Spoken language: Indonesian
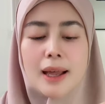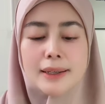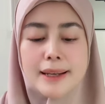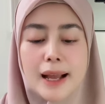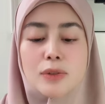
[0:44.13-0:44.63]

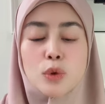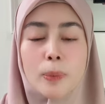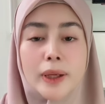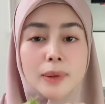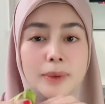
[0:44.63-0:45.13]
dan
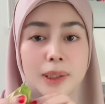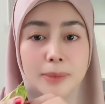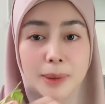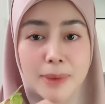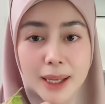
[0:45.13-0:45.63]
supaya
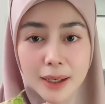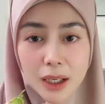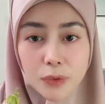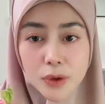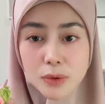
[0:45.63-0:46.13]
teman-teman bikin
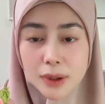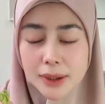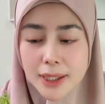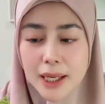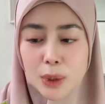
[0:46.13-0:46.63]
infuse
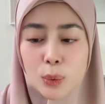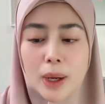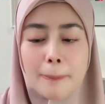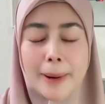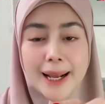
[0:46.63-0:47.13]
waternya itu
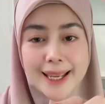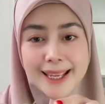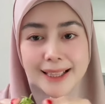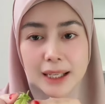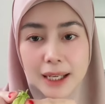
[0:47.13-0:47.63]
nggak
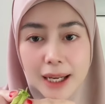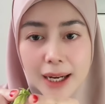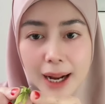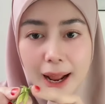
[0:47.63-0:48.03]
pahit ini kan